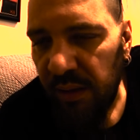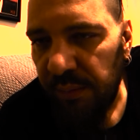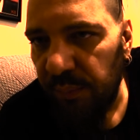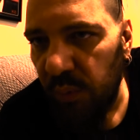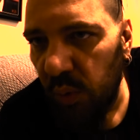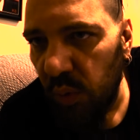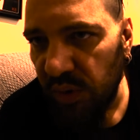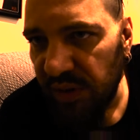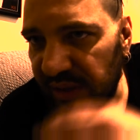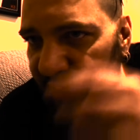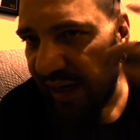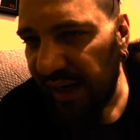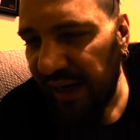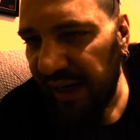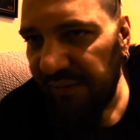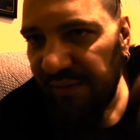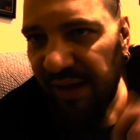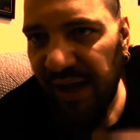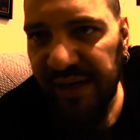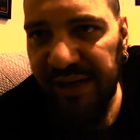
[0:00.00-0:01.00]
mostra alla
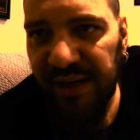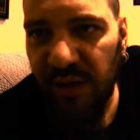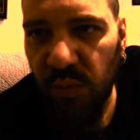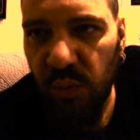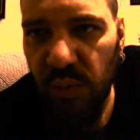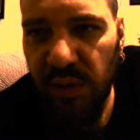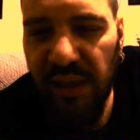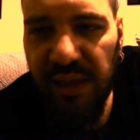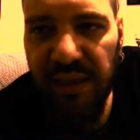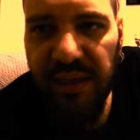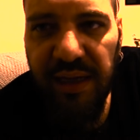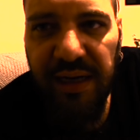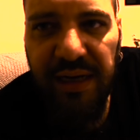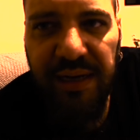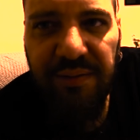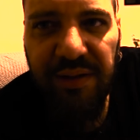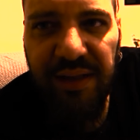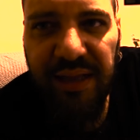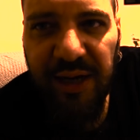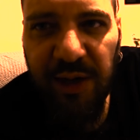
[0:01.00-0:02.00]
lavagna tutte le
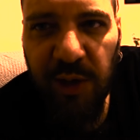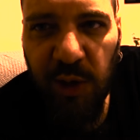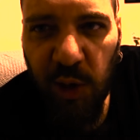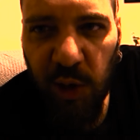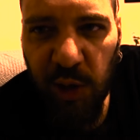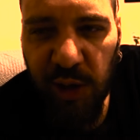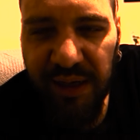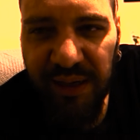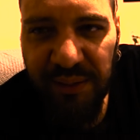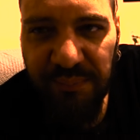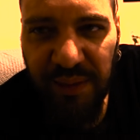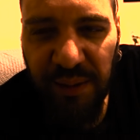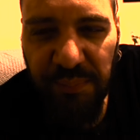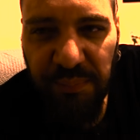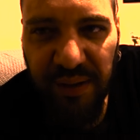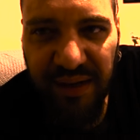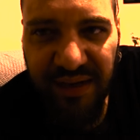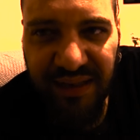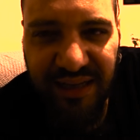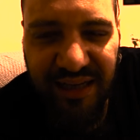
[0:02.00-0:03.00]
derive del rock a
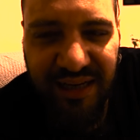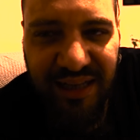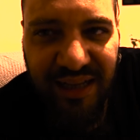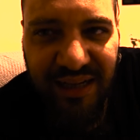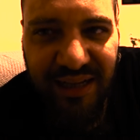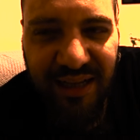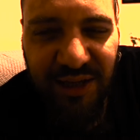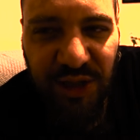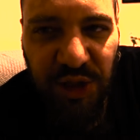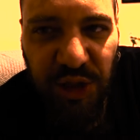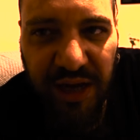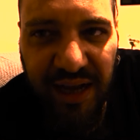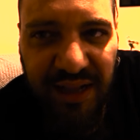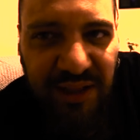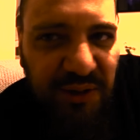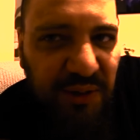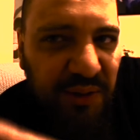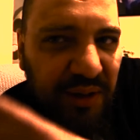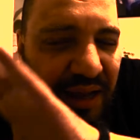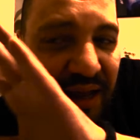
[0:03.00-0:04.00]
partire dal, dal
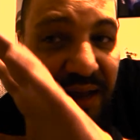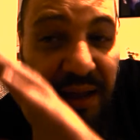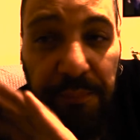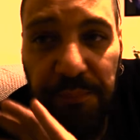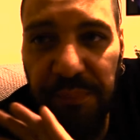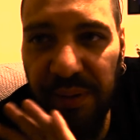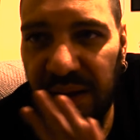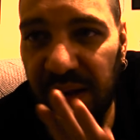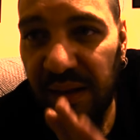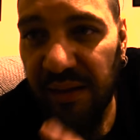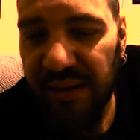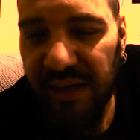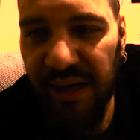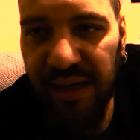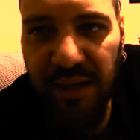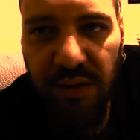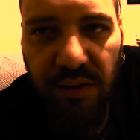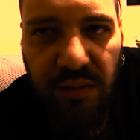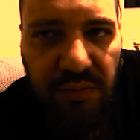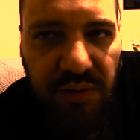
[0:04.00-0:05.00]
centro e eh, tra
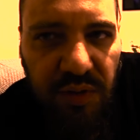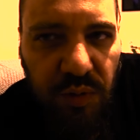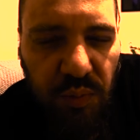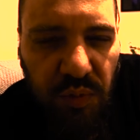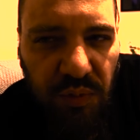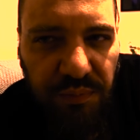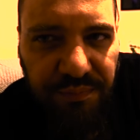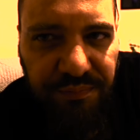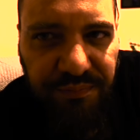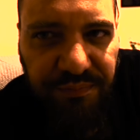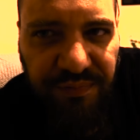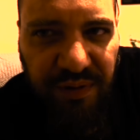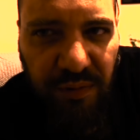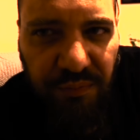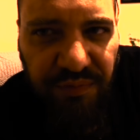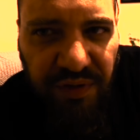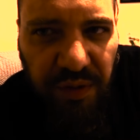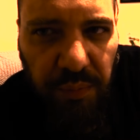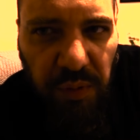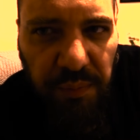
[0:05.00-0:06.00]
l'altro se uno fa
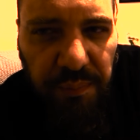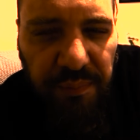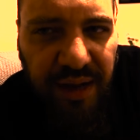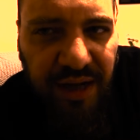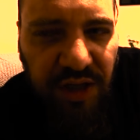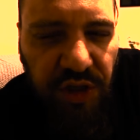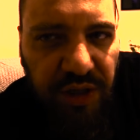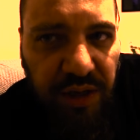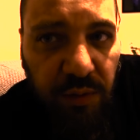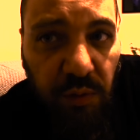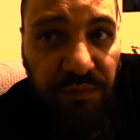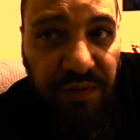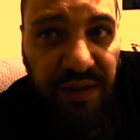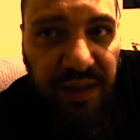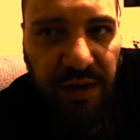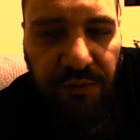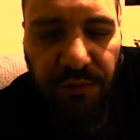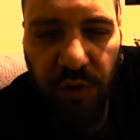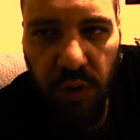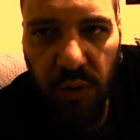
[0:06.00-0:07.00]
un fermo immagine o
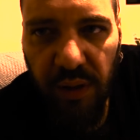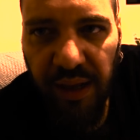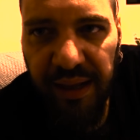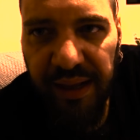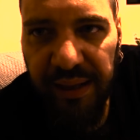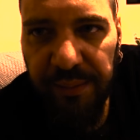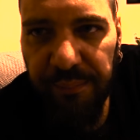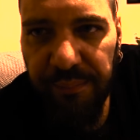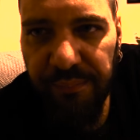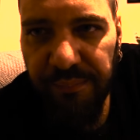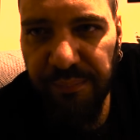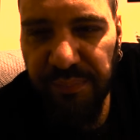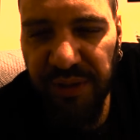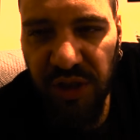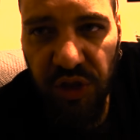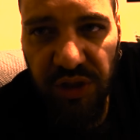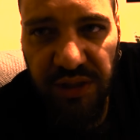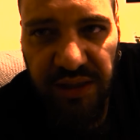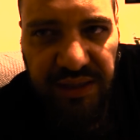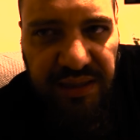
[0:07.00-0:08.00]
vede la foto è
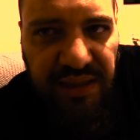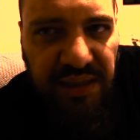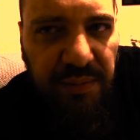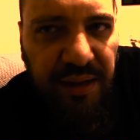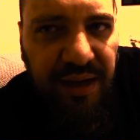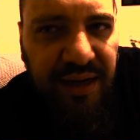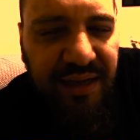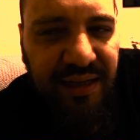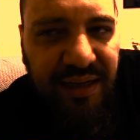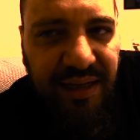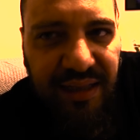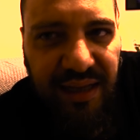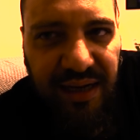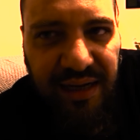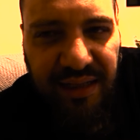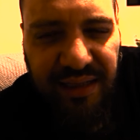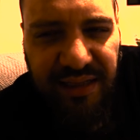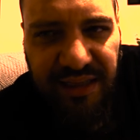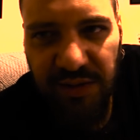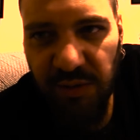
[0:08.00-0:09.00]
precisissima e anche
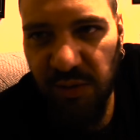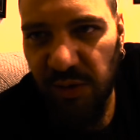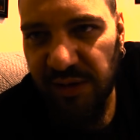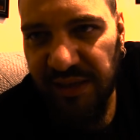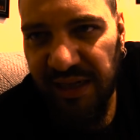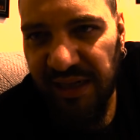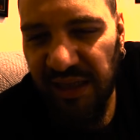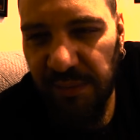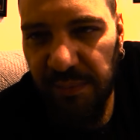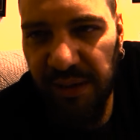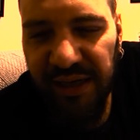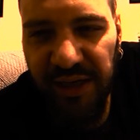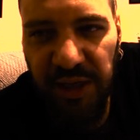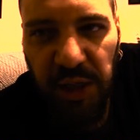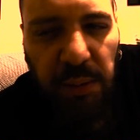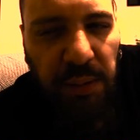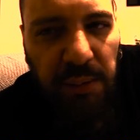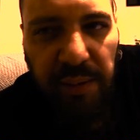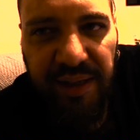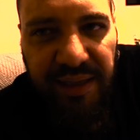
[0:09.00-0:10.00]
dettagliatissima nonostante manchi
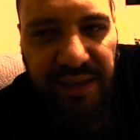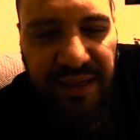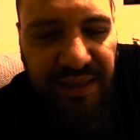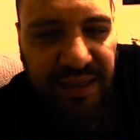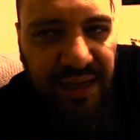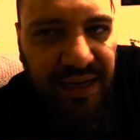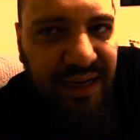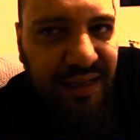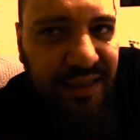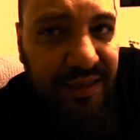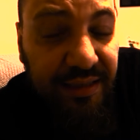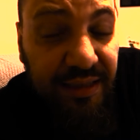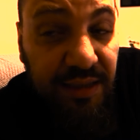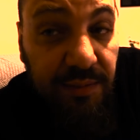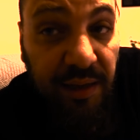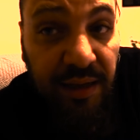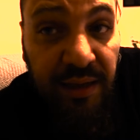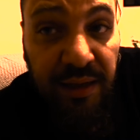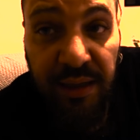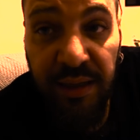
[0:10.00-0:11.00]
roba ma è
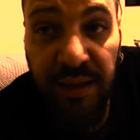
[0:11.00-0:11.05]
dettagliatissima